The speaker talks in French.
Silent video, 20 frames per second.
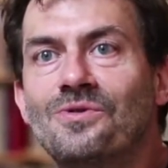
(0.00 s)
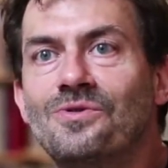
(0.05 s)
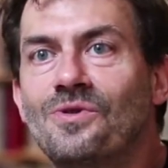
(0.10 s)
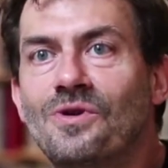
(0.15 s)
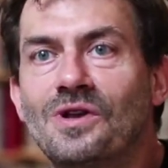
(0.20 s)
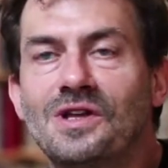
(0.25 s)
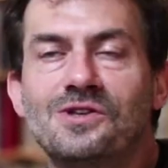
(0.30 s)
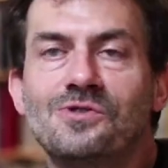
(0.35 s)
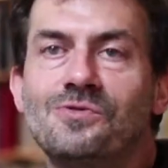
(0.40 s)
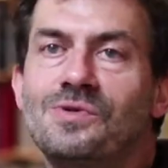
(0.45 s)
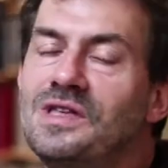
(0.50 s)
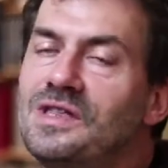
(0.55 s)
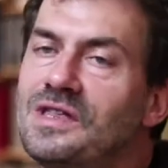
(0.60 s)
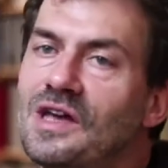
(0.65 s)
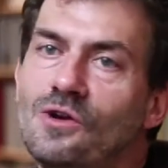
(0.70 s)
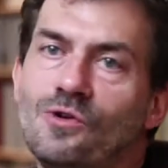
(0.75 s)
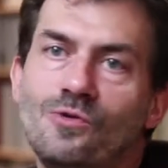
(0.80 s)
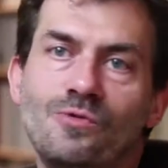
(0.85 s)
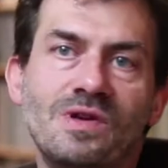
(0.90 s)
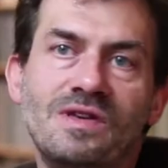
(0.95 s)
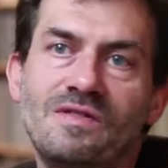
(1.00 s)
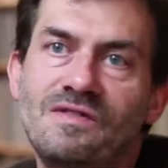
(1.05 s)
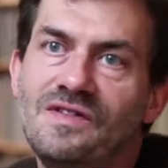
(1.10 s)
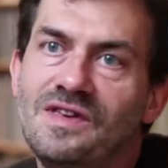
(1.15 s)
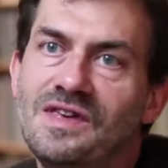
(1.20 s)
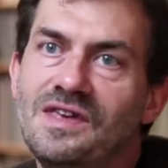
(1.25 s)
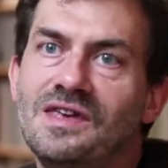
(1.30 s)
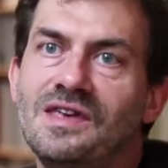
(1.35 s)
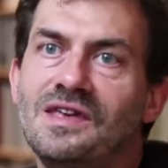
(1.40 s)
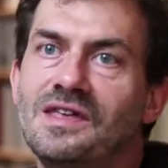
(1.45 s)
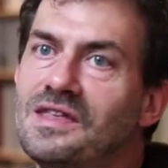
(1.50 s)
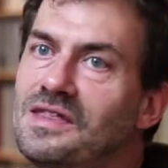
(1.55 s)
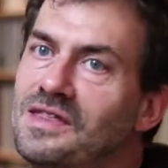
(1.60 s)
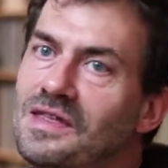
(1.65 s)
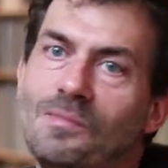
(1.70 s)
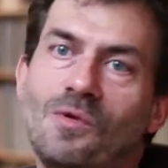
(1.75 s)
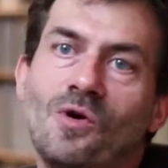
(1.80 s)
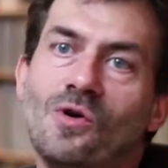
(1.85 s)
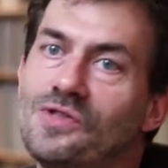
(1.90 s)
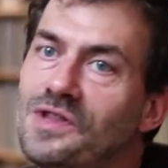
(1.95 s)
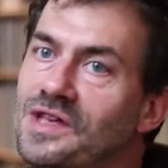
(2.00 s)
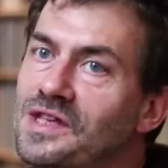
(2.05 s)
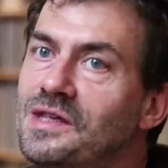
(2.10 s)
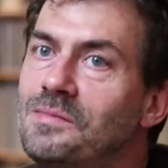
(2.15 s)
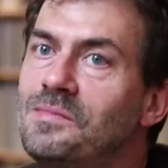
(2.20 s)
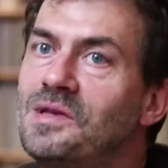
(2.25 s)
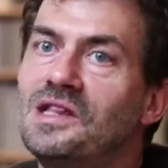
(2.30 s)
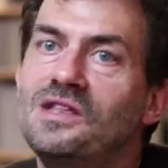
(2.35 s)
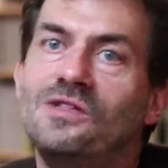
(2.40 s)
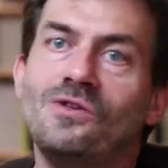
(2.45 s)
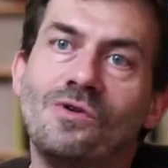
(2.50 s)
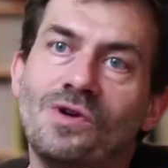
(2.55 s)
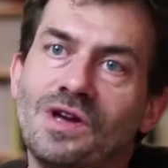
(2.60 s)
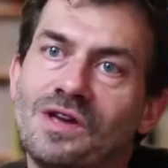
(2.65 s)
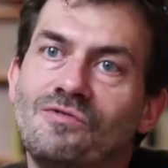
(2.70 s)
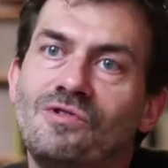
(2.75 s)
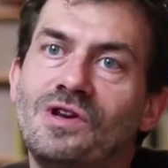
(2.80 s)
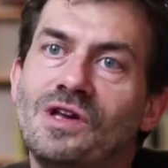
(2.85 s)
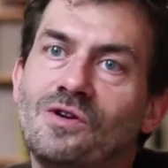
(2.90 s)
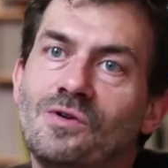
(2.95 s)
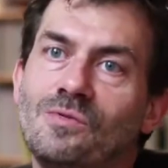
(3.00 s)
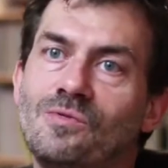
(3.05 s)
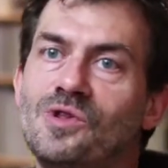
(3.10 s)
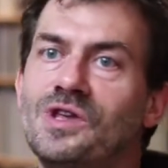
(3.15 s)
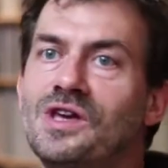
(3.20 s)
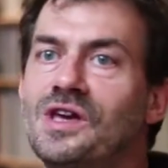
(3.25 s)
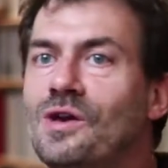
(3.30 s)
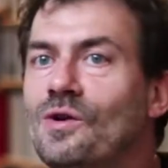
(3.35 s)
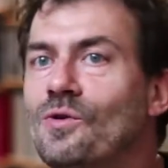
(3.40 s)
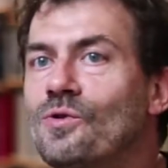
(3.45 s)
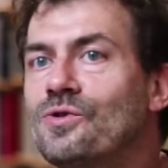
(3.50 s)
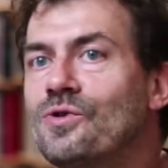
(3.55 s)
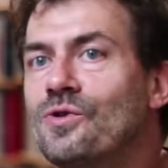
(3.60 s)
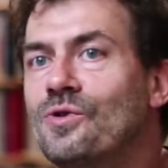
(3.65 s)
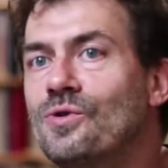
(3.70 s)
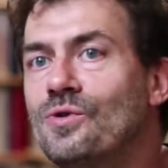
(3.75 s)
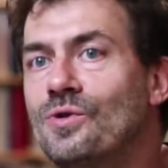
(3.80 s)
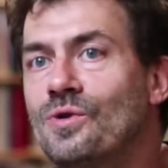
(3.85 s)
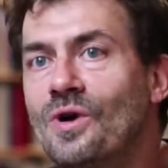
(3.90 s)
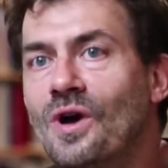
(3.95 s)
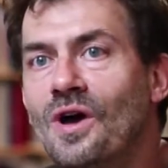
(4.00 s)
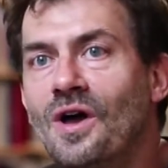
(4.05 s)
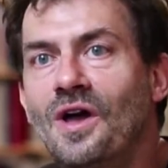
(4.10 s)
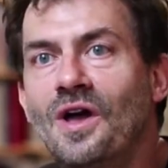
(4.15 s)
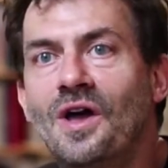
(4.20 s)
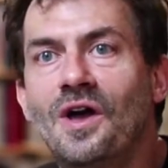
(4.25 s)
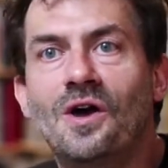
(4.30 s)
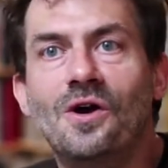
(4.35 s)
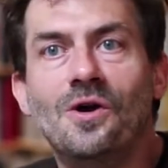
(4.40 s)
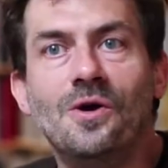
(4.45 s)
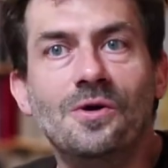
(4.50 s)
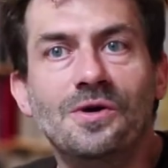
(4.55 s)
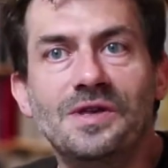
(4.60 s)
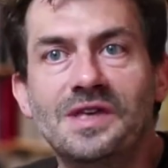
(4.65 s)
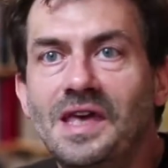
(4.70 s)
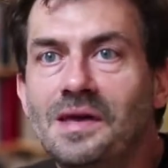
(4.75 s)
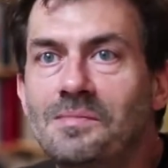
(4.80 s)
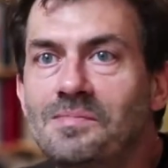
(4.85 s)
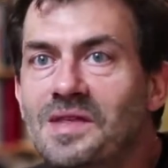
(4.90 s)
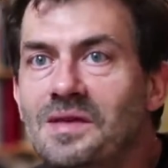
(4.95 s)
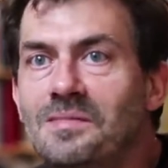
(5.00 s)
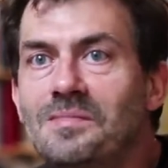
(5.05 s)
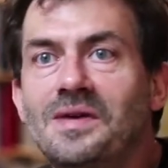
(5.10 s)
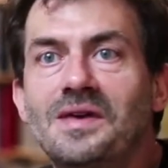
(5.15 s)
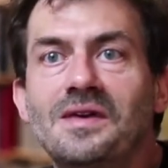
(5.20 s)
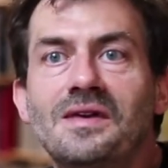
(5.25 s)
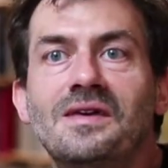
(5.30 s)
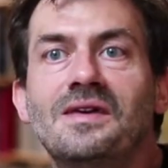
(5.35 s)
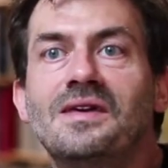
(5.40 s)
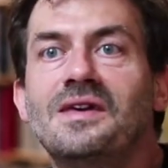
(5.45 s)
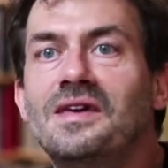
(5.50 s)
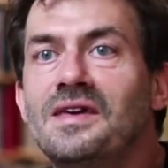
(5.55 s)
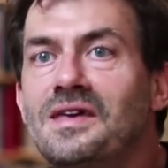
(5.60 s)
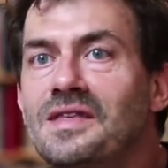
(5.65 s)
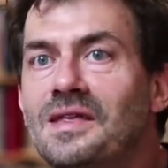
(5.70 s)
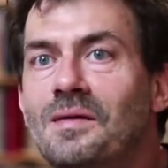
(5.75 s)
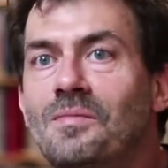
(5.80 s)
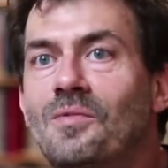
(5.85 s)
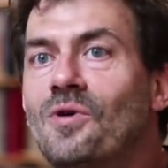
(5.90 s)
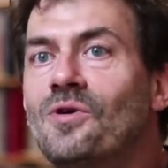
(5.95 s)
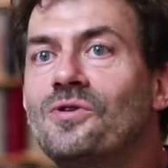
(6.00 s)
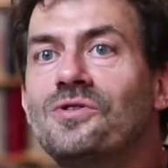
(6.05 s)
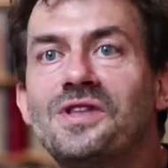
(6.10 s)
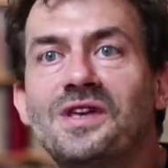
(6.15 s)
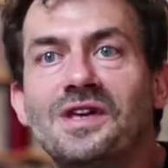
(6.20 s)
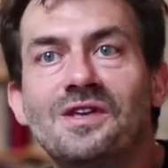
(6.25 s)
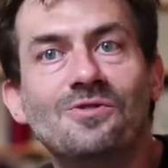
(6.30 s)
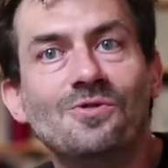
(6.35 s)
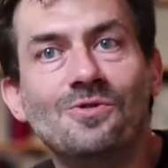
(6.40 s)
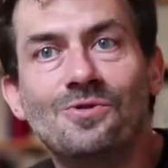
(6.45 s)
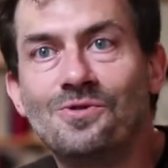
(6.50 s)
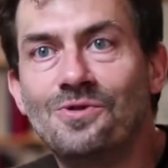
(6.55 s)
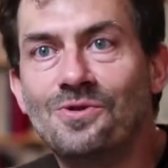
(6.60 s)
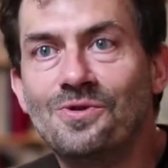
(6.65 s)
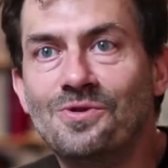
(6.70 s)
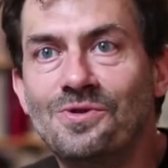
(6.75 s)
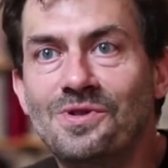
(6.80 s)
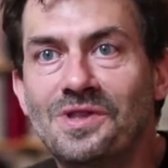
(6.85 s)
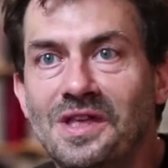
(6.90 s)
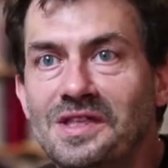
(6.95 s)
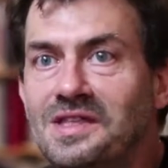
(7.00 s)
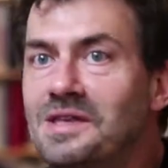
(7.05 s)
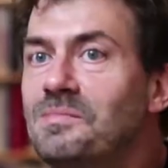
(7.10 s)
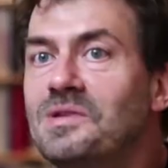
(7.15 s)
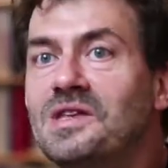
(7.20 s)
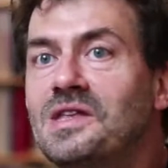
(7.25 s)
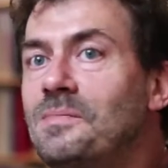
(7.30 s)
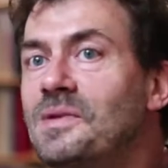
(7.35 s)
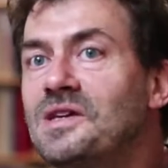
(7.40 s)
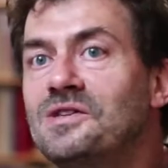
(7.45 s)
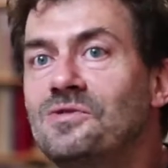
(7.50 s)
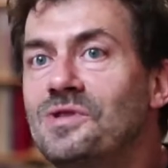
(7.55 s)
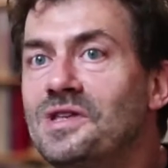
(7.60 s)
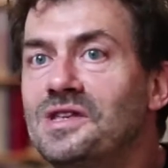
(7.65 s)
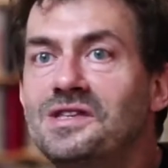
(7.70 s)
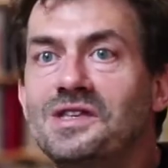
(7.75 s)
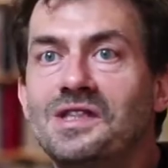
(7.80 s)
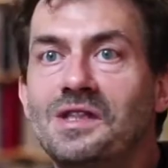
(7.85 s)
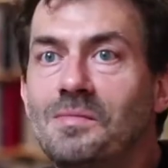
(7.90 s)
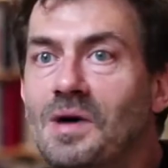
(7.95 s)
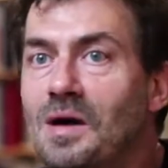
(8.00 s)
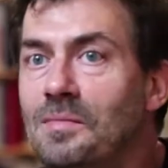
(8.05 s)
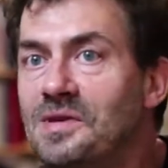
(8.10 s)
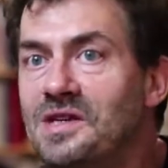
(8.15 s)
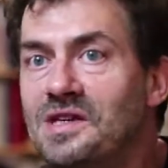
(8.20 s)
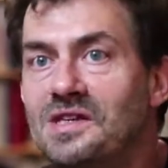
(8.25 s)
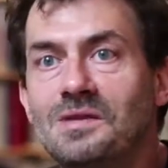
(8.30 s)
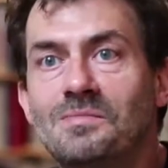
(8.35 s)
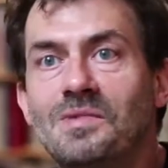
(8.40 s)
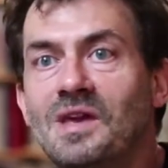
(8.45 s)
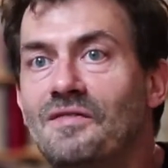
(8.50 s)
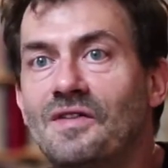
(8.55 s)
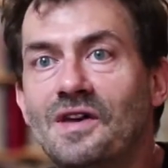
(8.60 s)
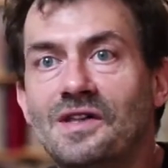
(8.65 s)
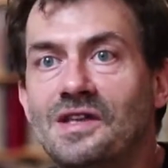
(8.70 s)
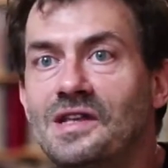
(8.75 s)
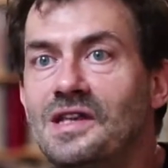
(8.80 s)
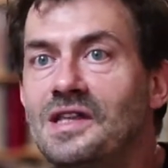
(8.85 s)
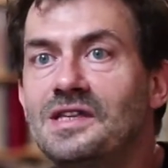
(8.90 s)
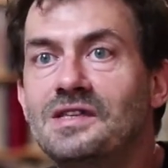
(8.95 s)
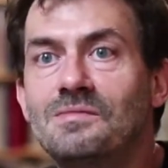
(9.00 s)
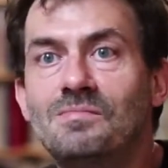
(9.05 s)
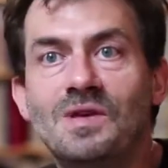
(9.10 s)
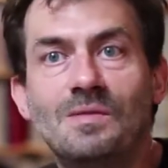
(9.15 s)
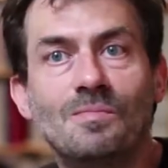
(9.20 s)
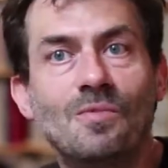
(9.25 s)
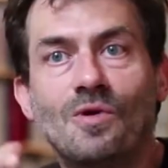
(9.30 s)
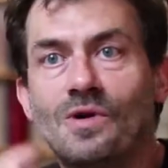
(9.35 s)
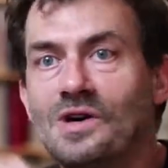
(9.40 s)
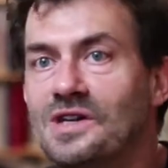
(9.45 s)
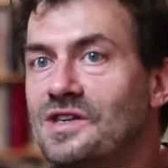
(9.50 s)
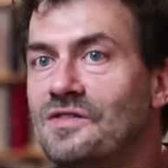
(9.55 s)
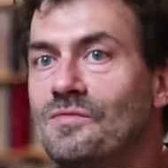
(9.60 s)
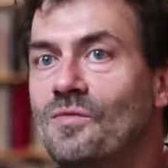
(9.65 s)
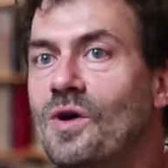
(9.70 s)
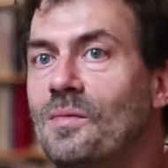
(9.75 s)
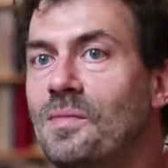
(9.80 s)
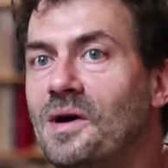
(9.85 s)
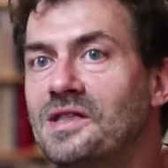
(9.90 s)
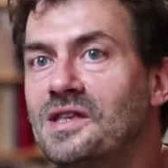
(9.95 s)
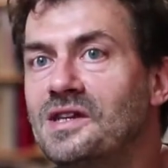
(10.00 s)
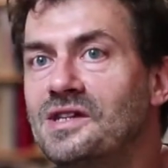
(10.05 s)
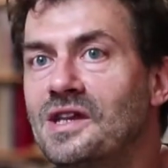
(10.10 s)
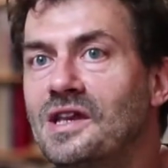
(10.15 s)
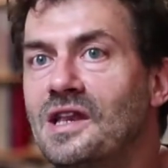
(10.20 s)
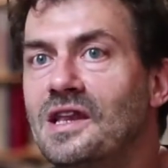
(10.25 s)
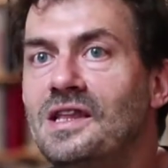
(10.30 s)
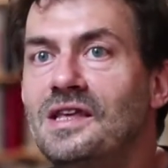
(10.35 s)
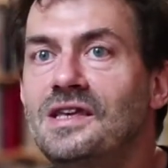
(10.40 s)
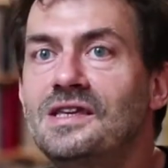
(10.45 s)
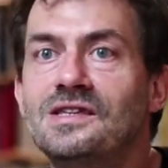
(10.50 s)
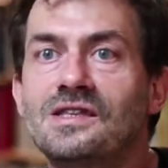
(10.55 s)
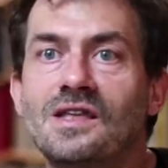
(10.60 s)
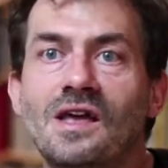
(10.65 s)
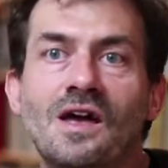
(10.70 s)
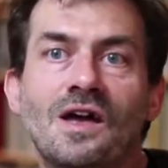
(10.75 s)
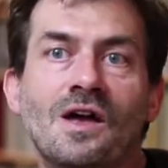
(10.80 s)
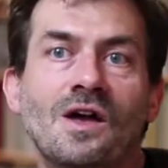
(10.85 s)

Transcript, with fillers: dans la suite. Hein. Le Wi-Fi est d'abord né des militants qui voulaient communiquer entre eux. Euh, IMDB est d'abord né d'un type qui était passionné de cinéma, puis qui s'est mis à faire des listes, puis progressivement à partager les listes.